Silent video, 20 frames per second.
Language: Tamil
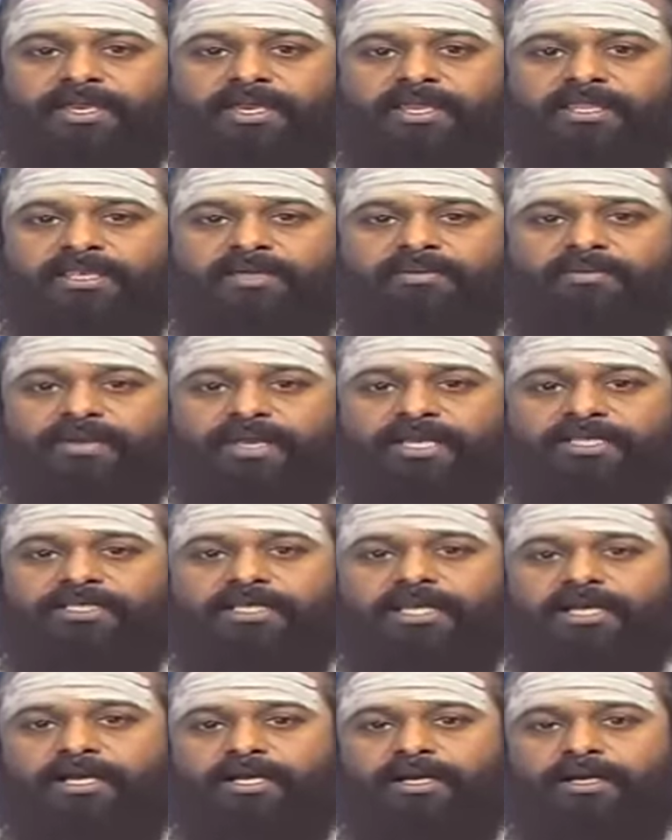எதையும்
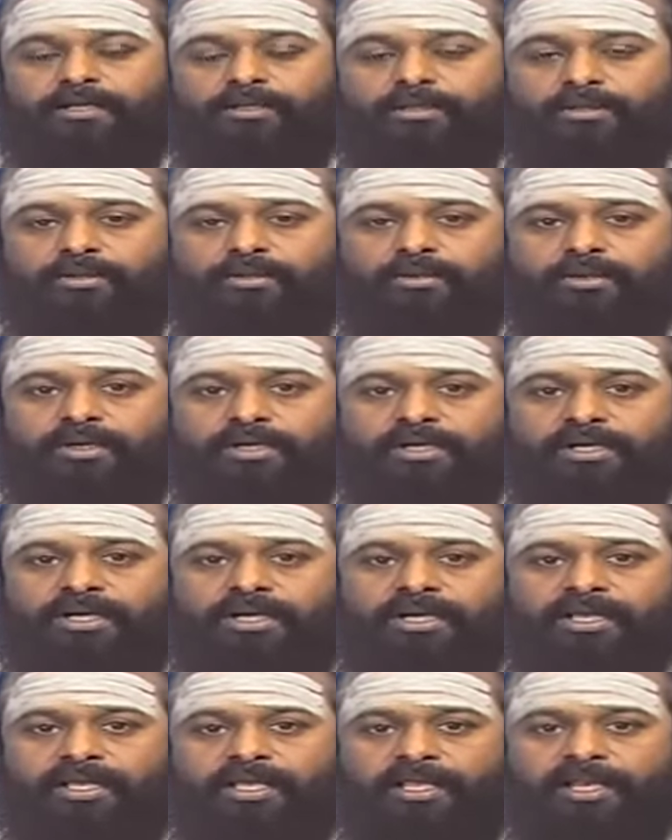லேசாக
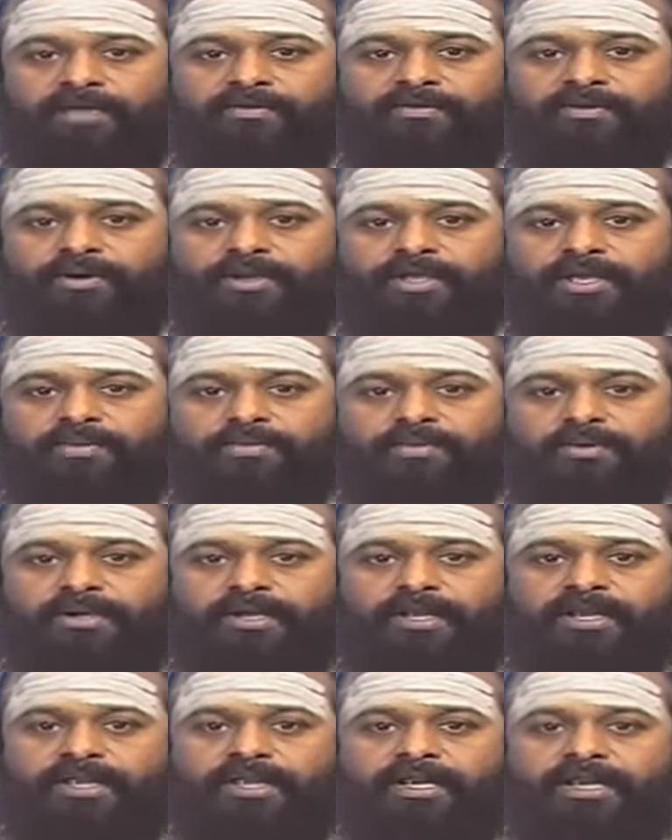எடுத்துக்கொள்ளுங்கள் இறைவனுடைய
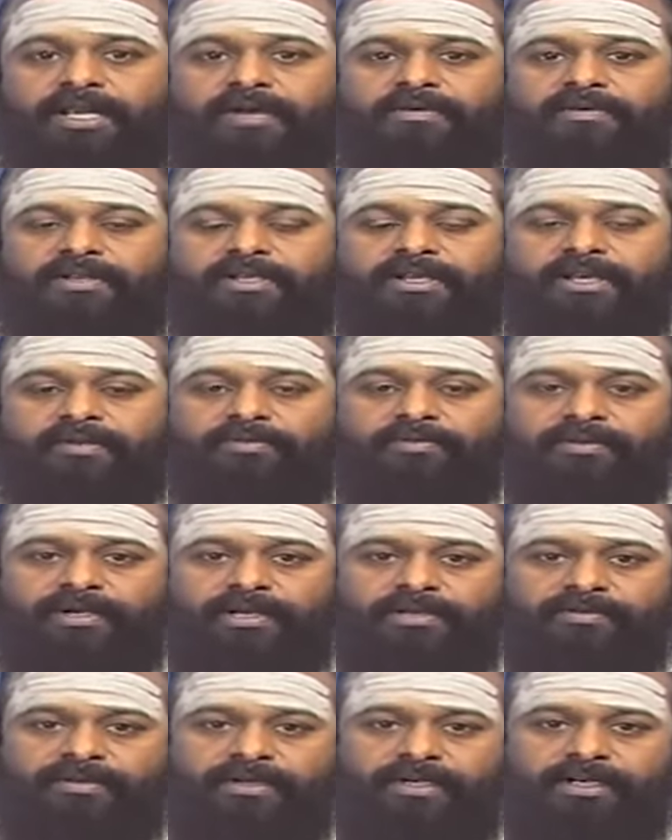போக்கிலே எல்லாவற்றையும்
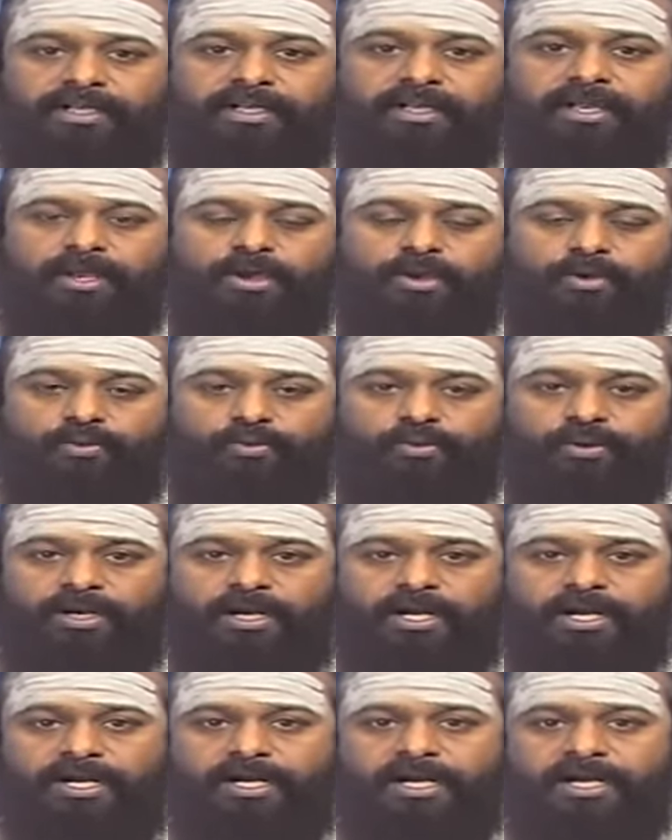விட்டுவிட்டு
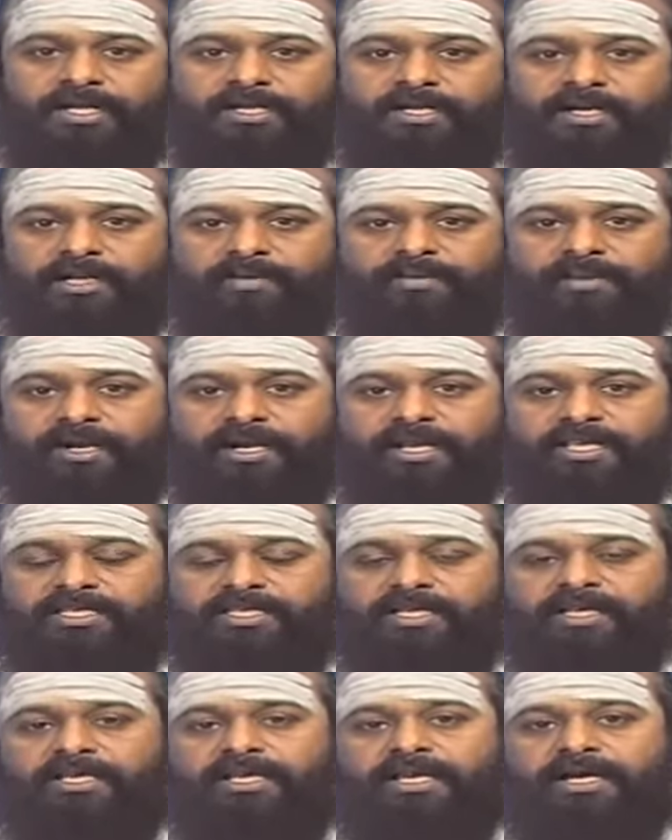உங்கள் அன்றாட கடமைகளை
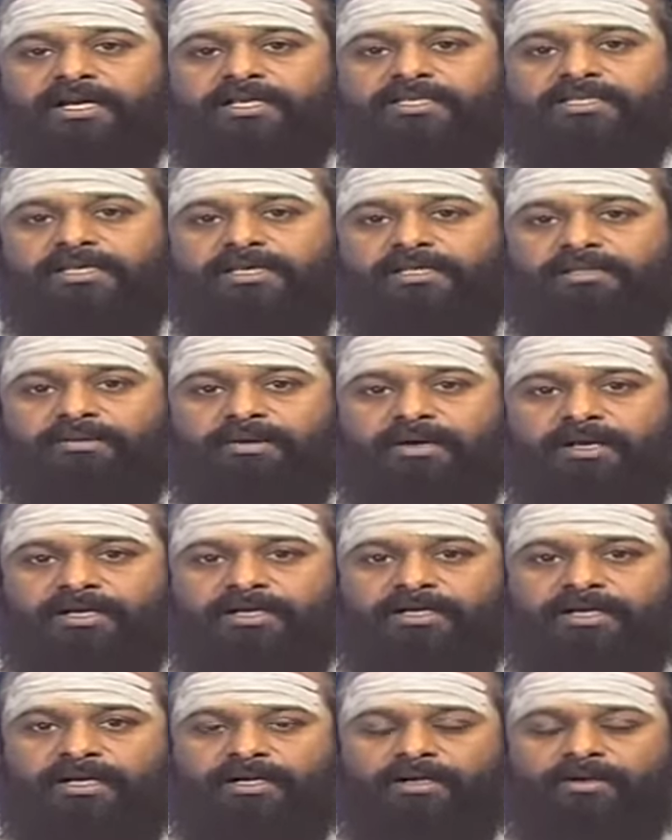சரியாக செய்து
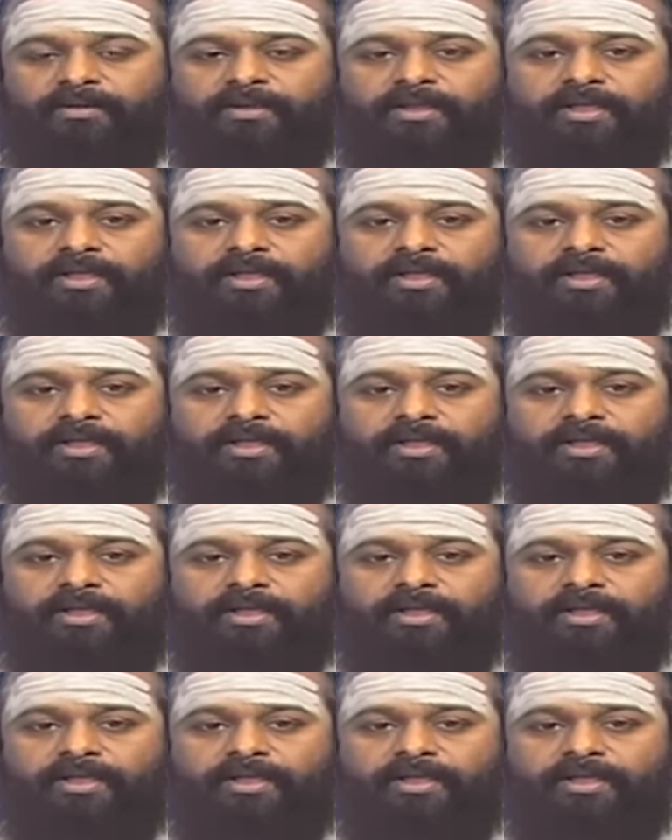வாருங்கள்